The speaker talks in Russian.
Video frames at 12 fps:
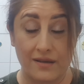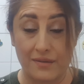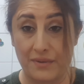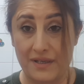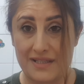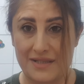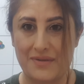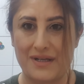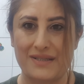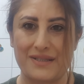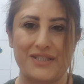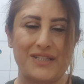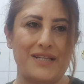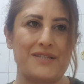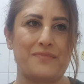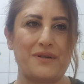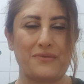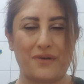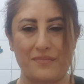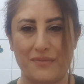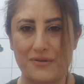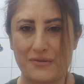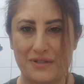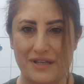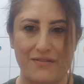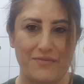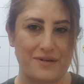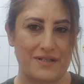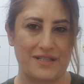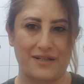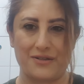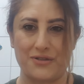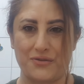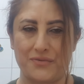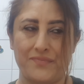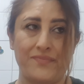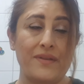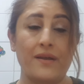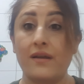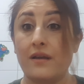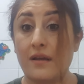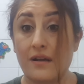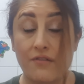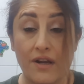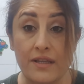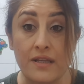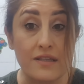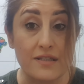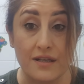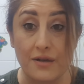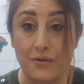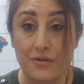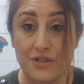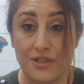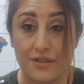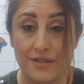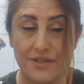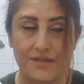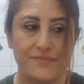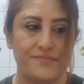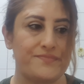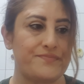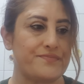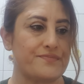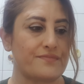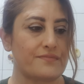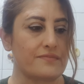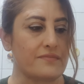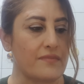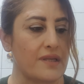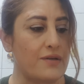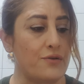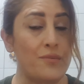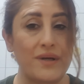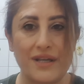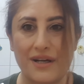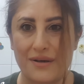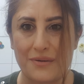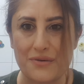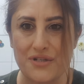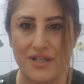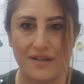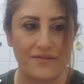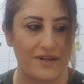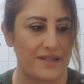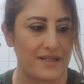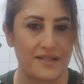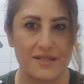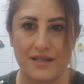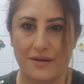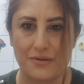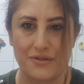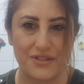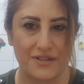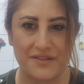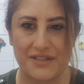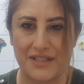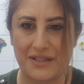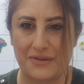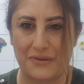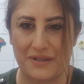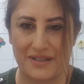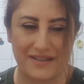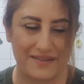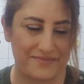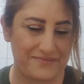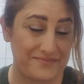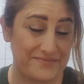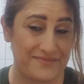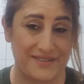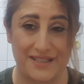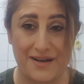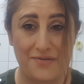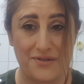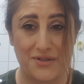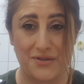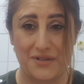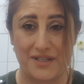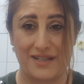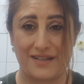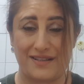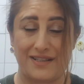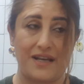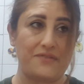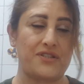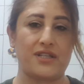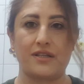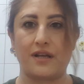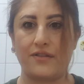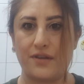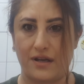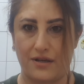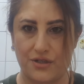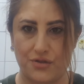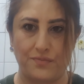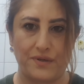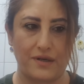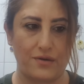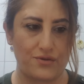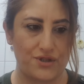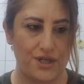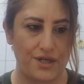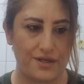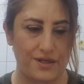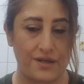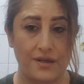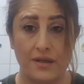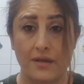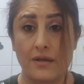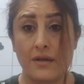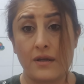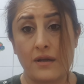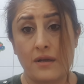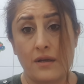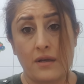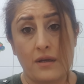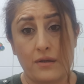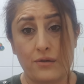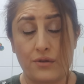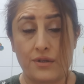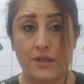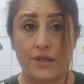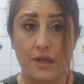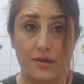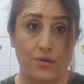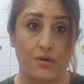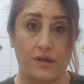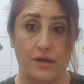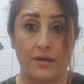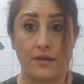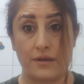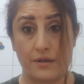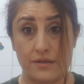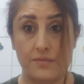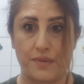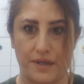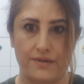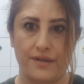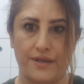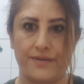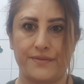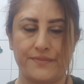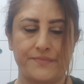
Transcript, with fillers: Перед тем, как начинать мою работу, я вам расскажу. Война-то закончилась. Но, мои хорошие, война не закончилась в ТикТоке. Я в шоке. Я всегда нахожу приключений. Но не я только с белой.